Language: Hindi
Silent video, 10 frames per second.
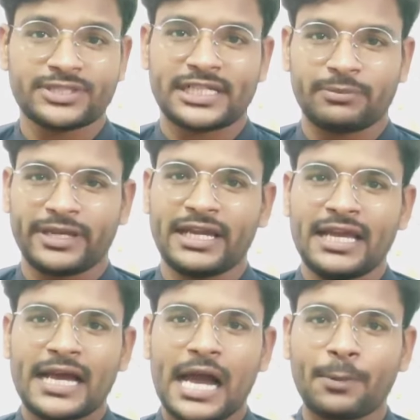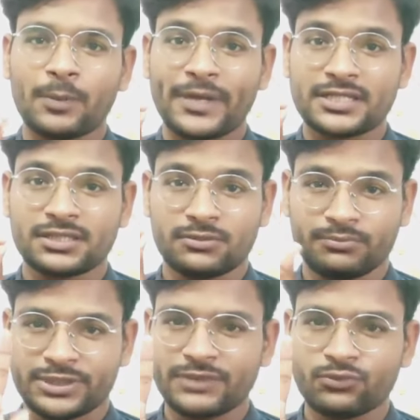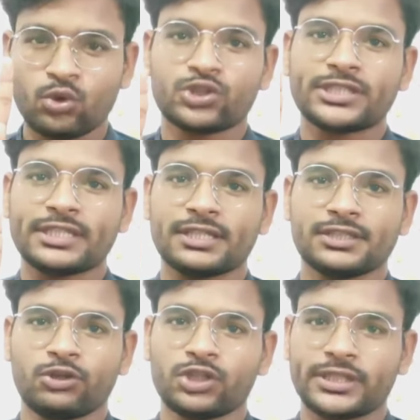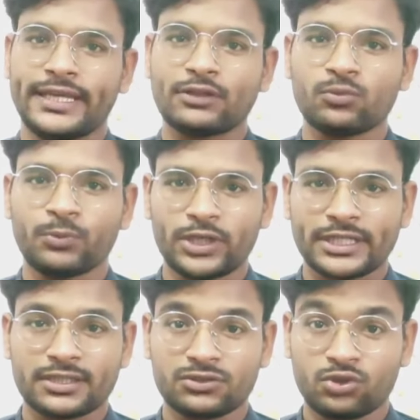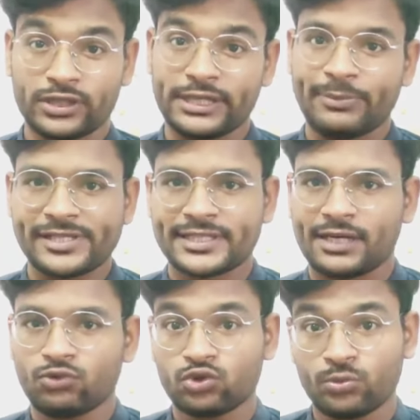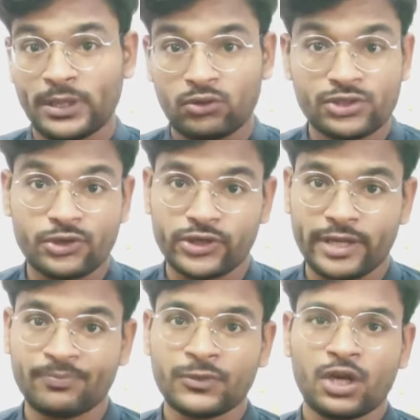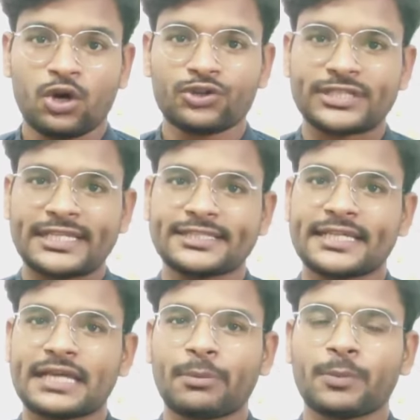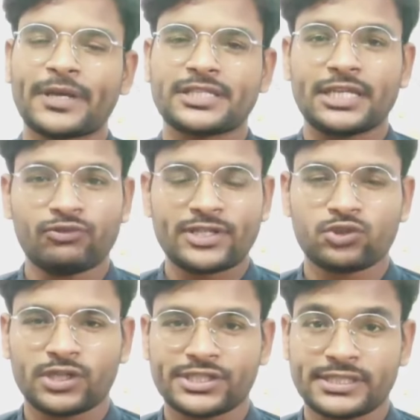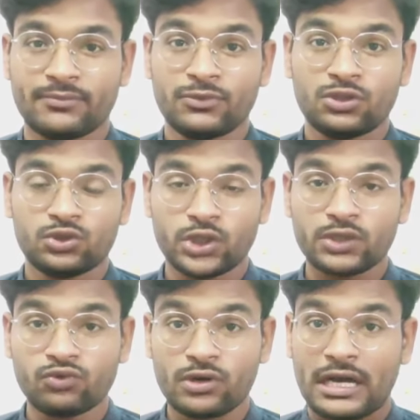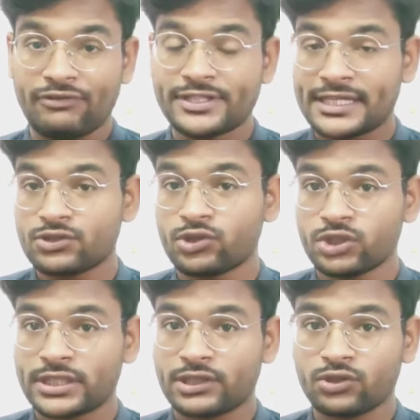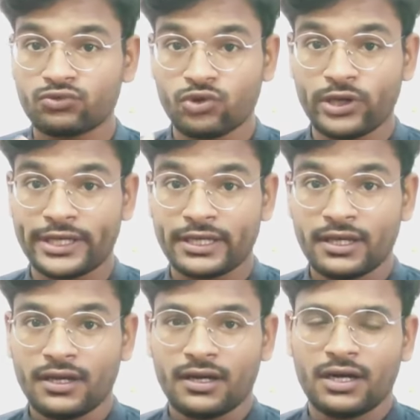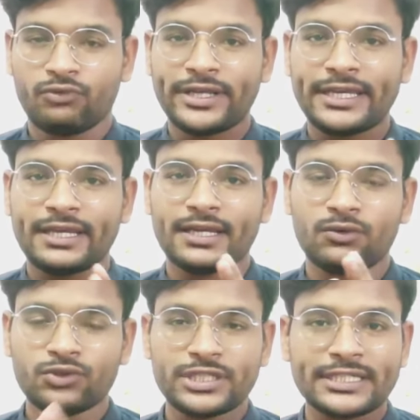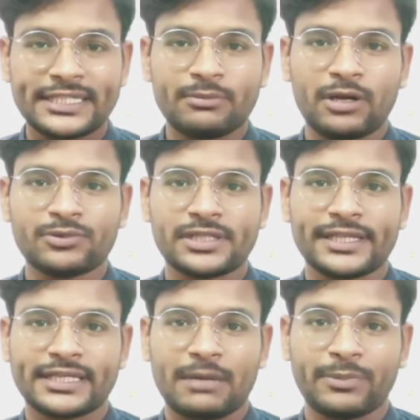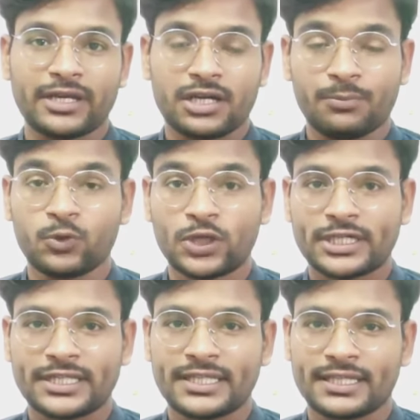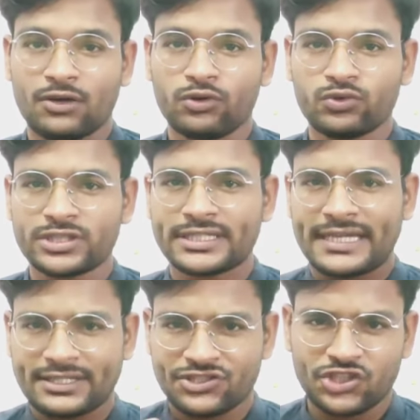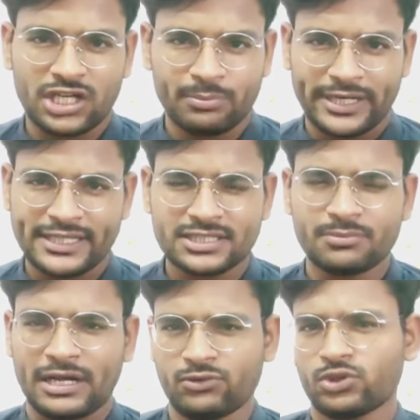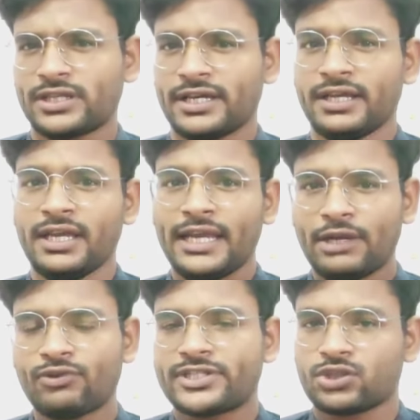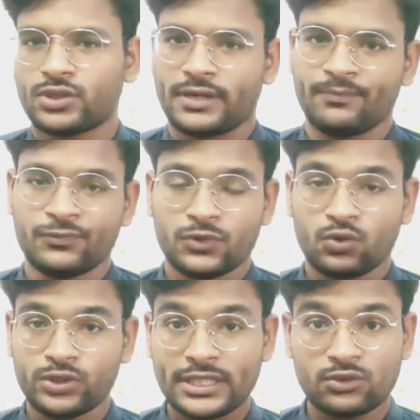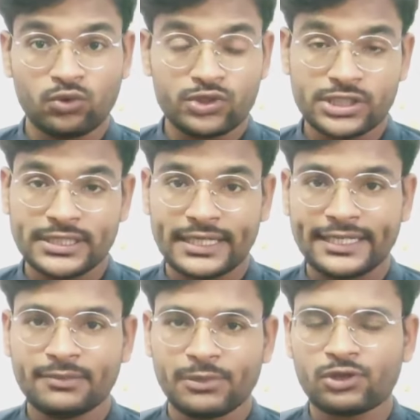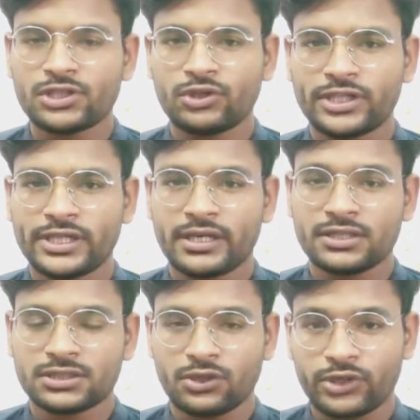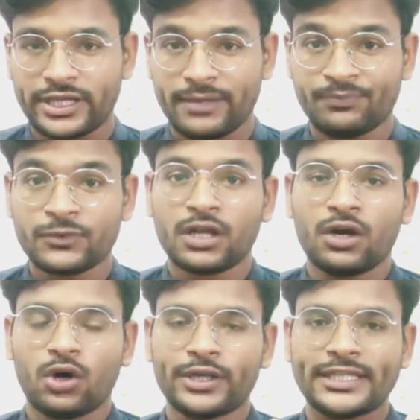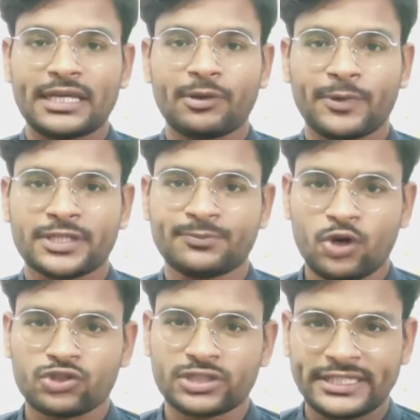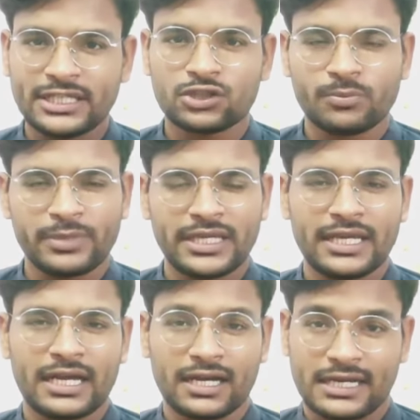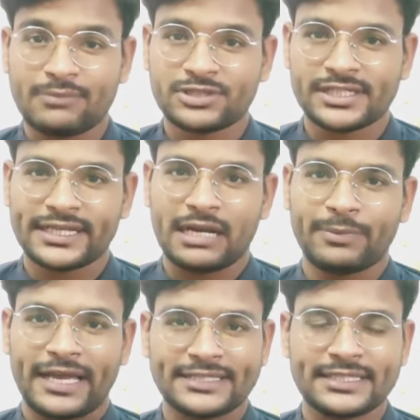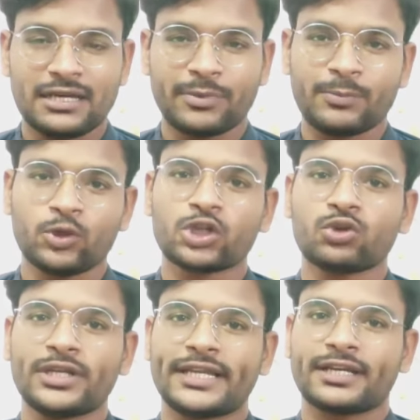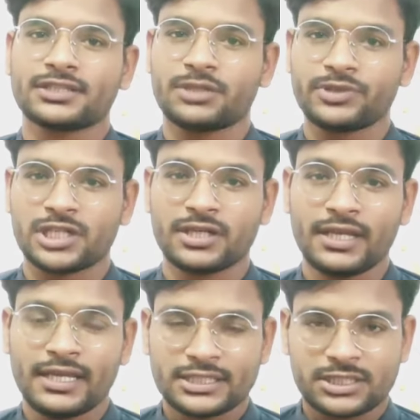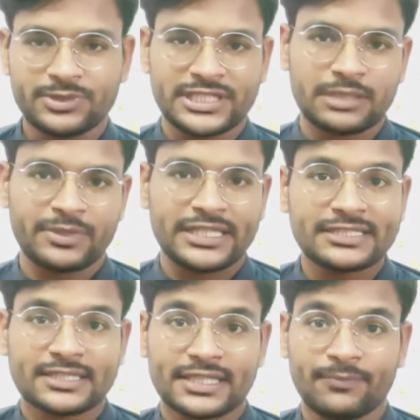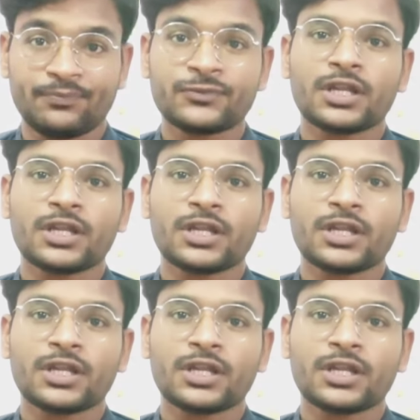सेंटर पे आपके पास सिर्फ दो चीज़ें जरूरी होती है एक तो प्रोडक्ट जो कि रिप्लेस कराना वो तो बिल्कुल ज़रूरी है और साथ ही साथ आपके पास इन्वाइस होना चाहिए जो कि वो काफ़ी ज़्यादा ज़रूरी होता है क्योंकि वो एक वही उसी के जरिए मालूम चलता है कि आपने कब प्रोडक्ट कर दिया था और उसकी क्या सीरियल नंबर ये सब मालूम होता है इन्वाइस के दौरान तो ये दोनों चीज़ें रहनी बिल्कुल जरूरी है ज़रूरी है और यदि आपके पास बॉक्स नहीं है तब भी ये काम चल जाएगा आप ऐसे ही अपने प्रोडक्ट को ले जाकर सर्विस सेंटर सर्विस सेंटर पर दे सकते हैं